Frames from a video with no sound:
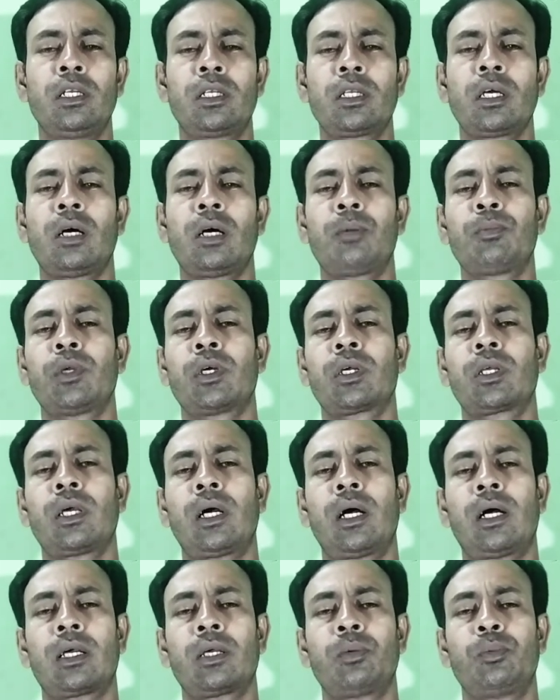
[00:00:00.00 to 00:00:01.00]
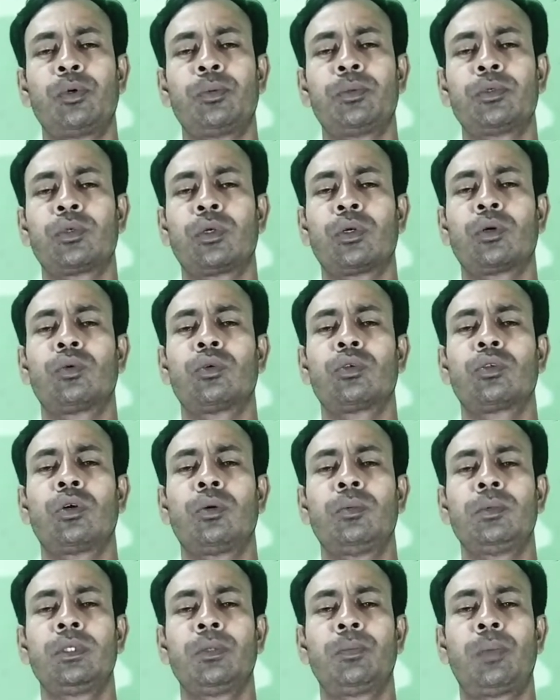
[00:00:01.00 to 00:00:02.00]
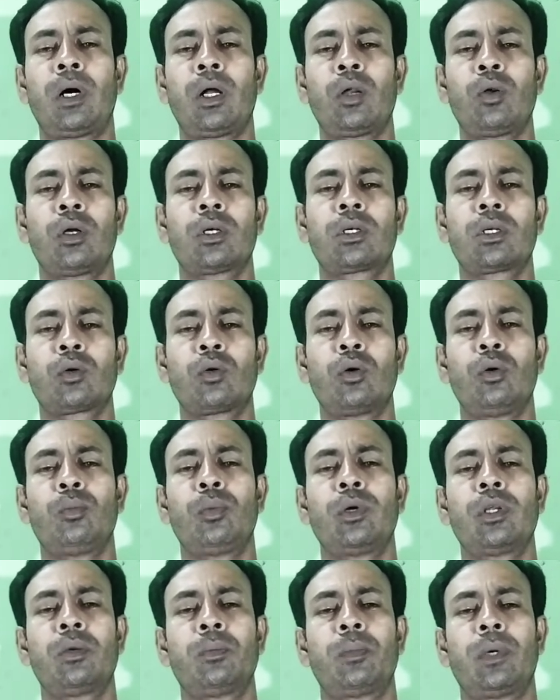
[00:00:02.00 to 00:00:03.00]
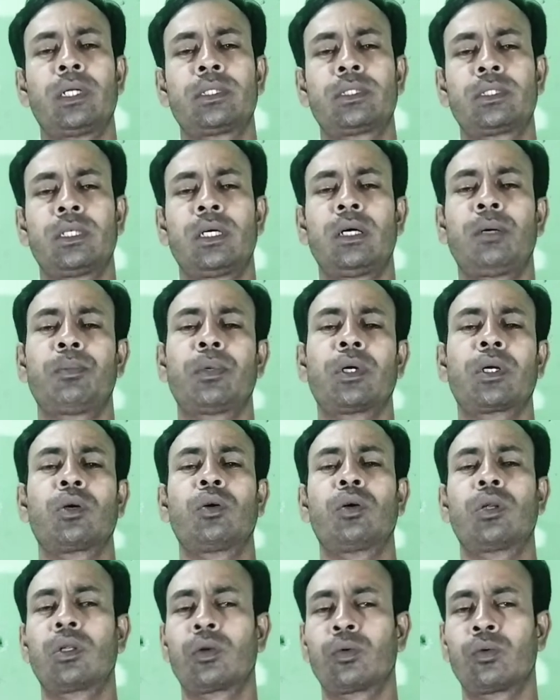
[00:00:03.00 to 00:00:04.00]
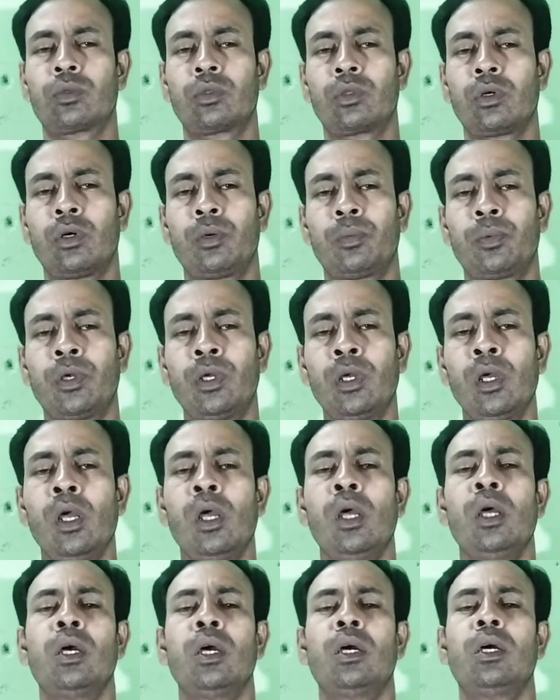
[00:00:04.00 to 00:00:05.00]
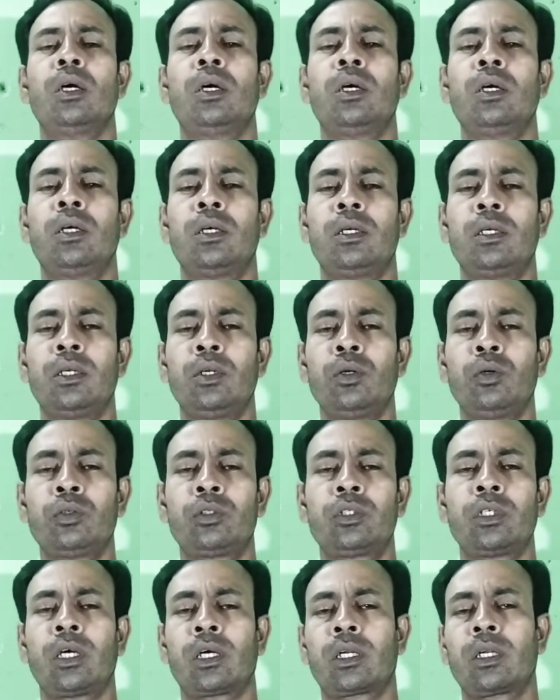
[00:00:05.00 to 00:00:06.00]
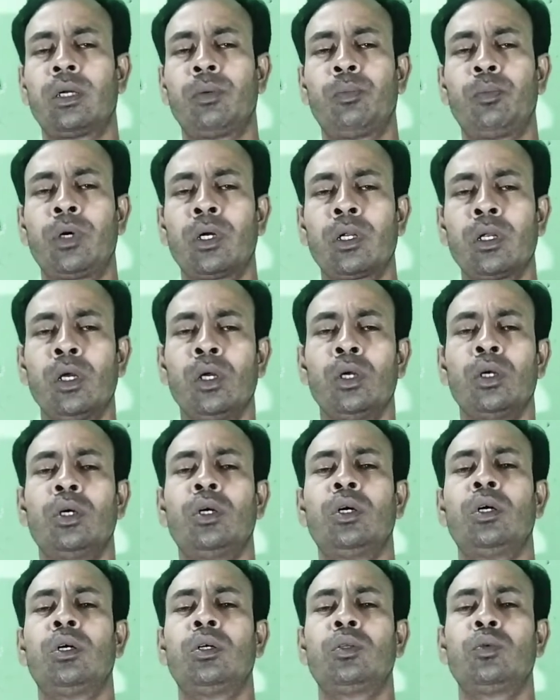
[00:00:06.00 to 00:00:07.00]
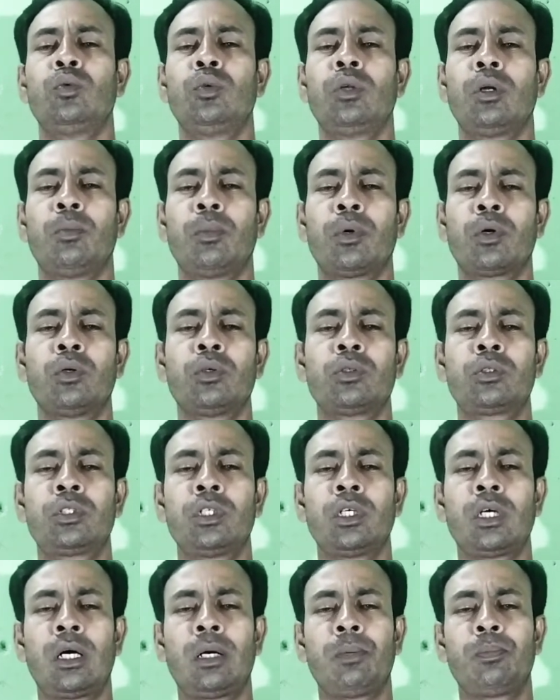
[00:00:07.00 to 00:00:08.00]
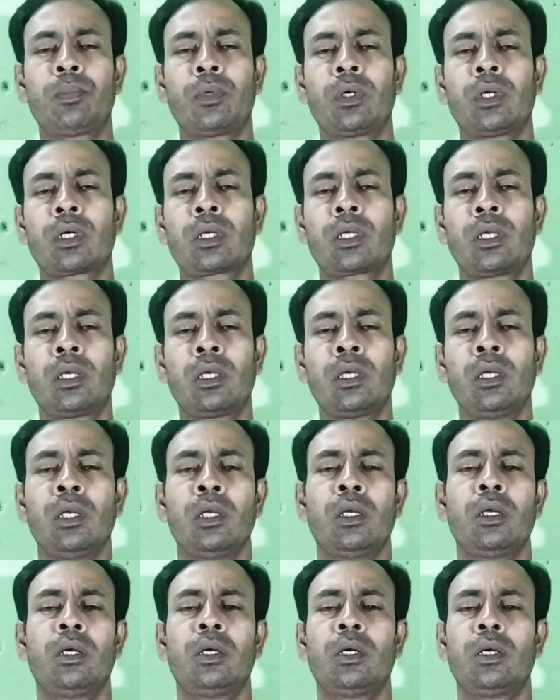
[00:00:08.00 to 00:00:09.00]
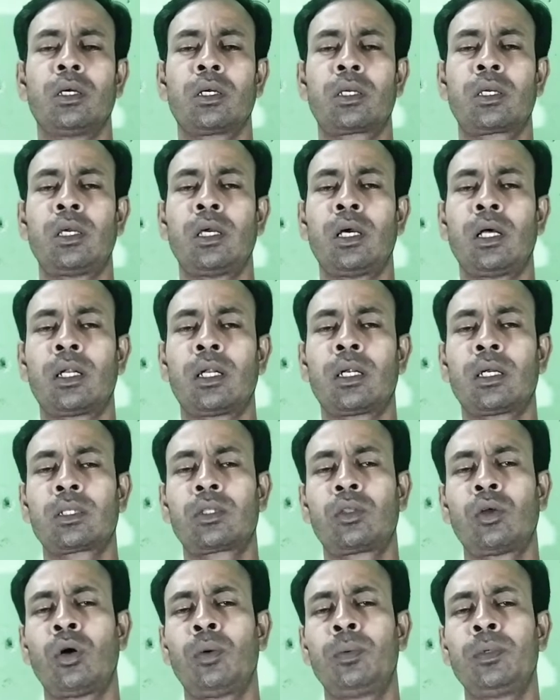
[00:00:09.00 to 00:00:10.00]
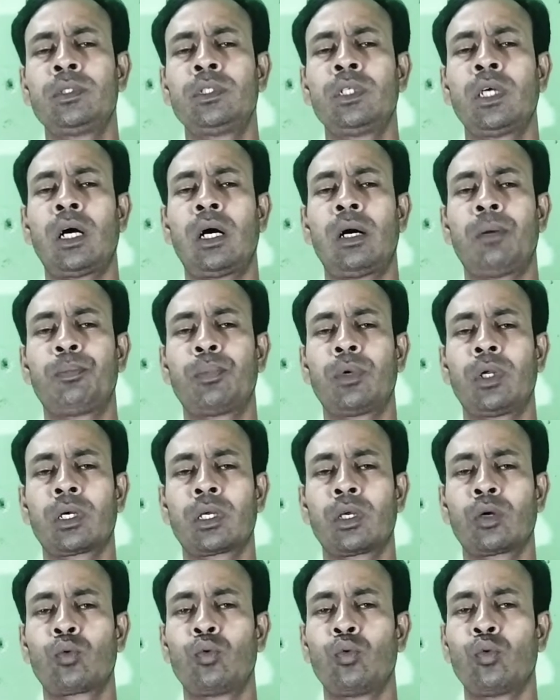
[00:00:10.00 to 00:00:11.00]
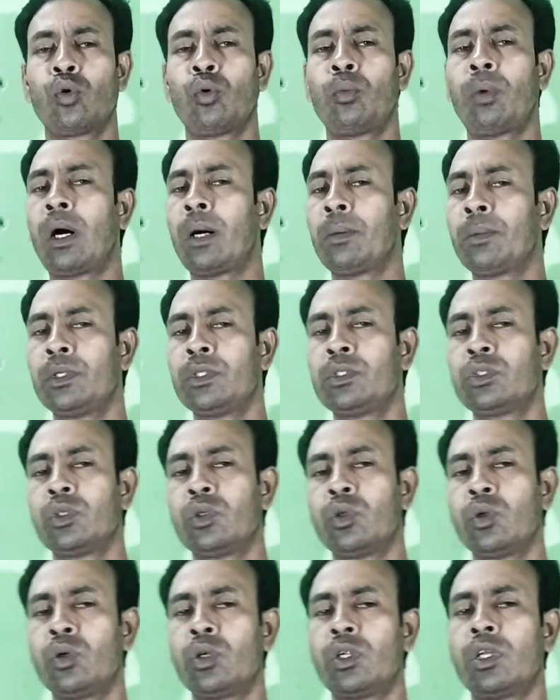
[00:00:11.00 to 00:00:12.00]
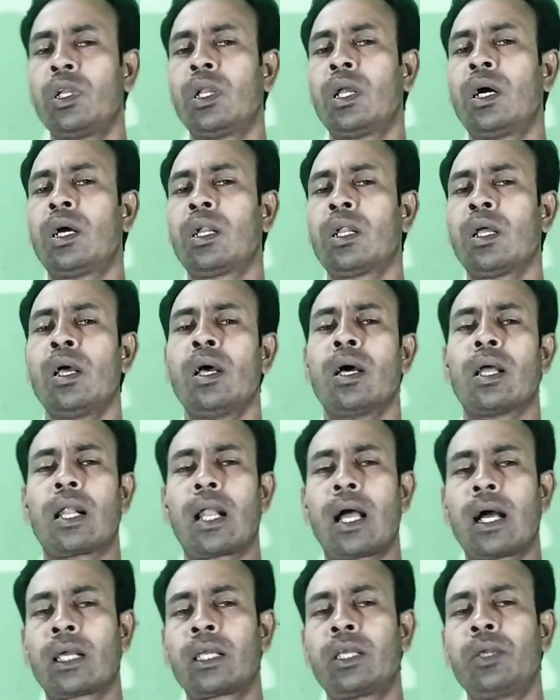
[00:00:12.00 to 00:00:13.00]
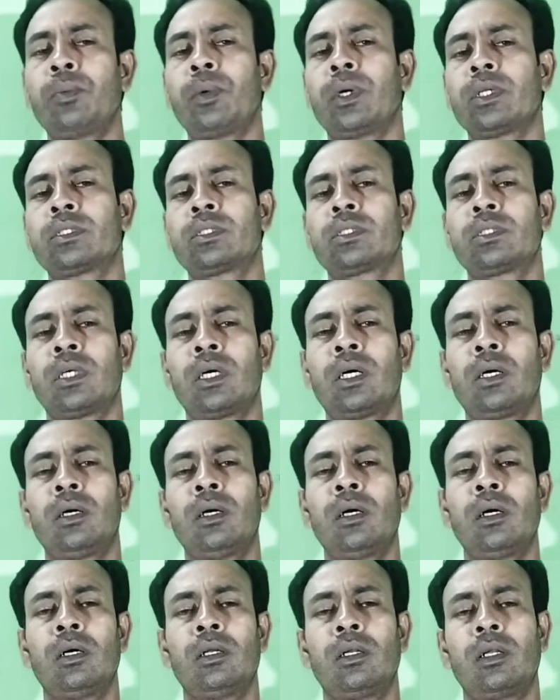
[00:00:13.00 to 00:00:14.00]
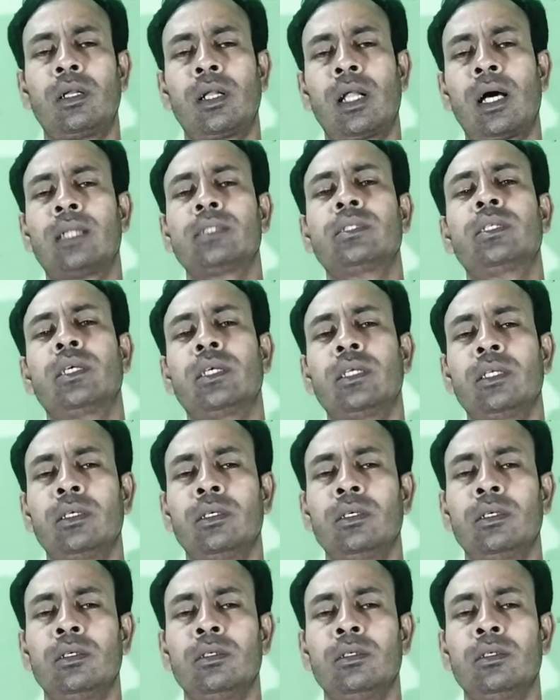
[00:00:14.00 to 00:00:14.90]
এটা আপনাকে আগে বিবেচনা করতে হবে যে ভালো একটা কোম্পানির বাচ্চা আপনাকে অর্ডার করতে হবে এই হচ্ছে এক নাম্বার দুই নম্বর হচ্ছে আপনাকে খেয়াল রাখতে হবে যে আপনাকে কোনোভাবে যেন ডিলার রাখি বাচ্চা না দেয়